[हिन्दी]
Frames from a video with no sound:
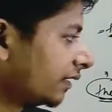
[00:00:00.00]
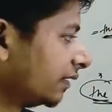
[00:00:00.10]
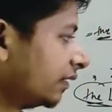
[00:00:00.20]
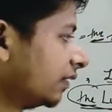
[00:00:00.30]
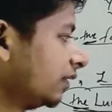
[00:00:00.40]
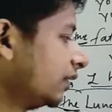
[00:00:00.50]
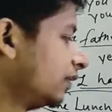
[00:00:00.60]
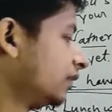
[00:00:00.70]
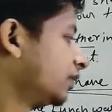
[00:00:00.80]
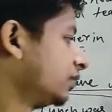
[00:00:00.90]
है
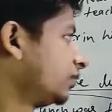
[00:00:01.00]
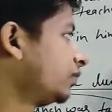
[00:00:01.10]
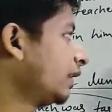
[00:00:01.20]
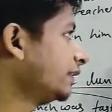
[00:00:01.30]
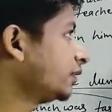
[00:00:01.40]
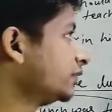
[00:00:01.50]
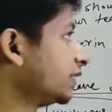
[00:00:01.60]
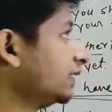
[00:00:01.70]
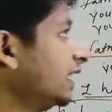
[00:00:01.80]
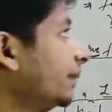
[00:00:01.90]
तो ऐसे कुछ
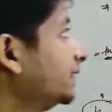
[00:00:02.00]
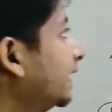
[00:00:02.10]
जगह जहाँ पास